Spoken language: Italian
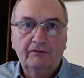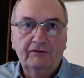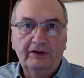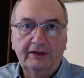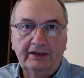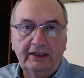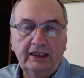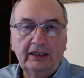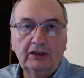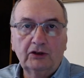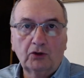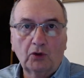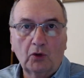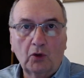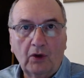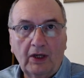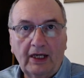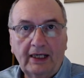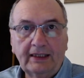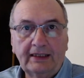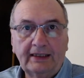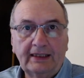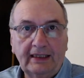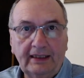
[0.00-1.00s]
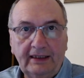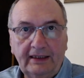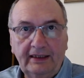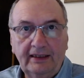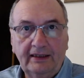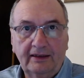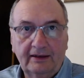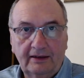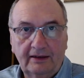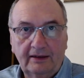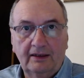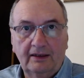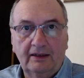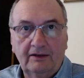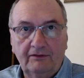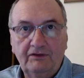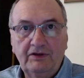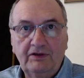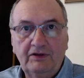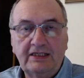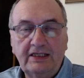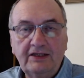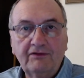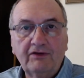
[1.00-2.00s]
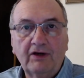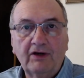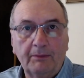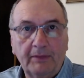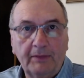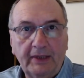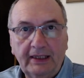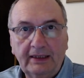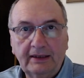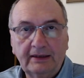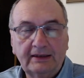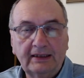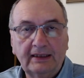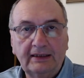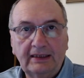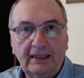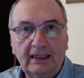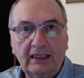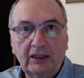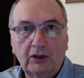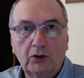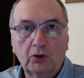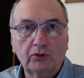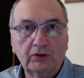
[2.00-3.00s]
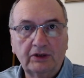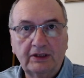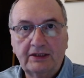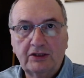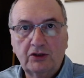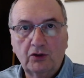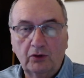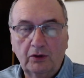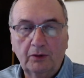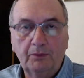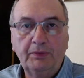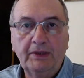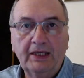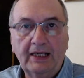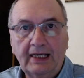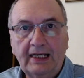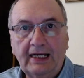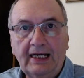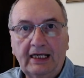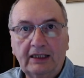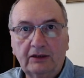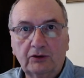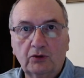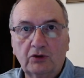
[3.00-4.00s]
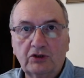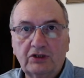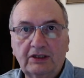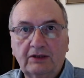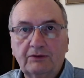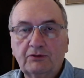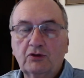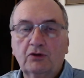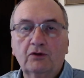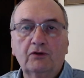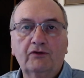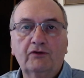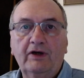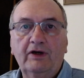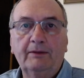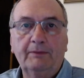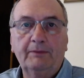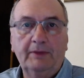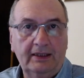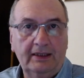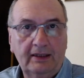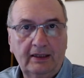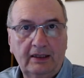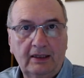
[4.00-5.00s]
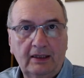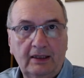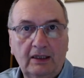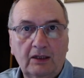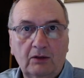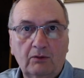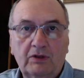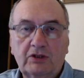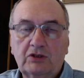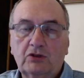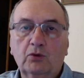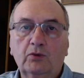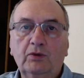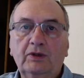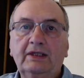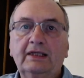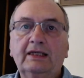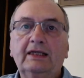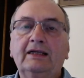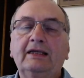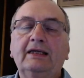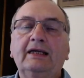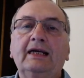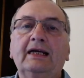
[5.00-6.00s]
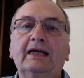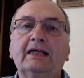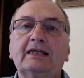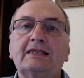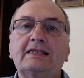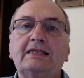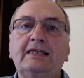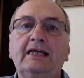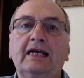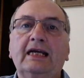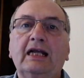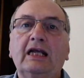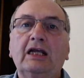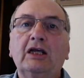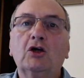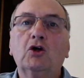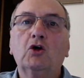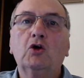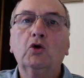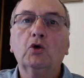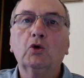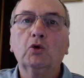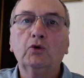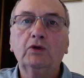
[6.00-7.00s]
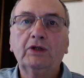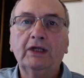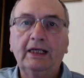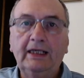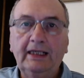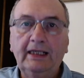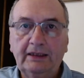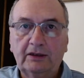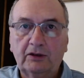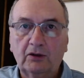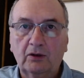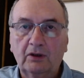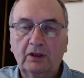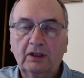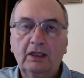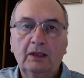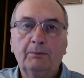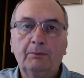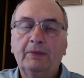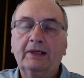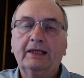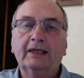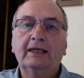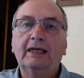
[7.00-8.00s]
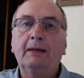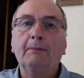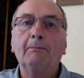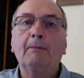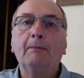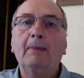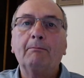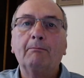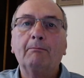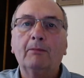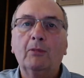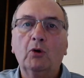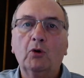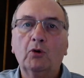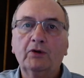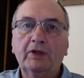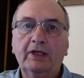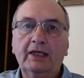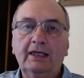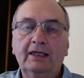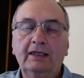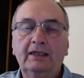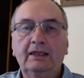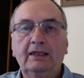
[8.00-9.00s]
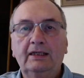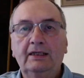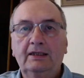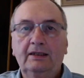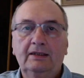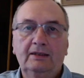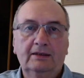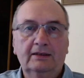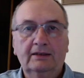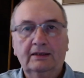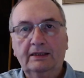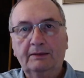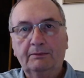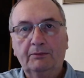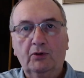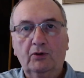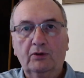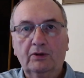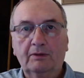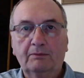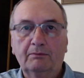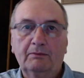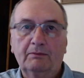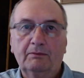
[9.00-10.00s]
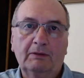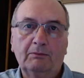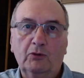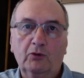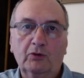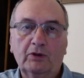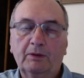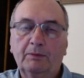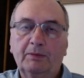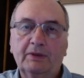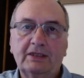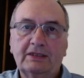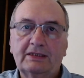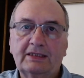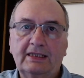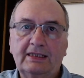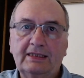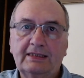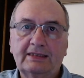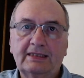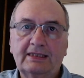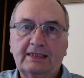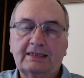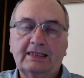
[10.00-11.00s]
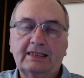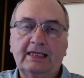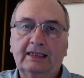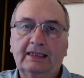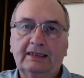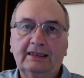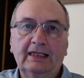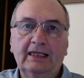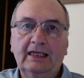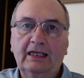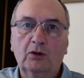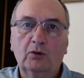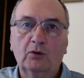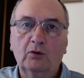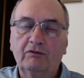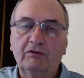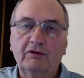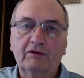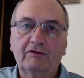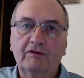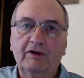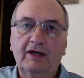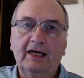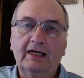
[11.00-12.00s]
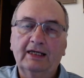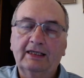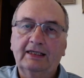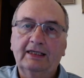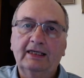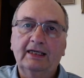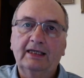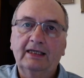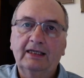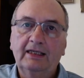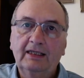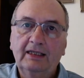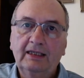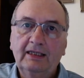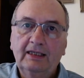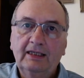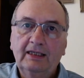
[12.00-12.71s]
vedendolo anche lì visivamente nelle condizioni piagato, eccetera, di fame. Eh. Questo quindi era, si era incrudelito perché Mammona che poi Mammona Precedenza e Satana lo aveva anche